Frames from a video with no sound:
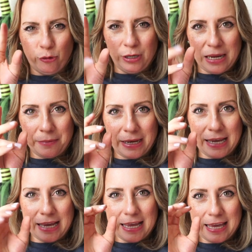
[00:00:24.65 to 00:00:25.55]

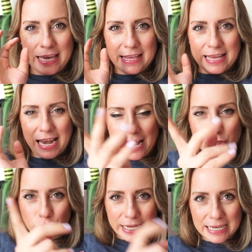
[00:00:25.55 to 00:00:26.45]
fúnebre del
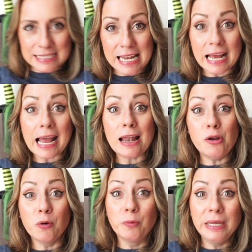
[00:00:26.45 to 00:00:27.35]
año, que es el
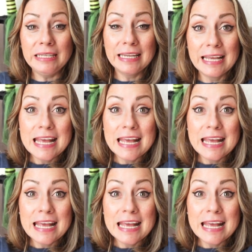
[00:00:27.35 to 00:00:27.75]
Halloween.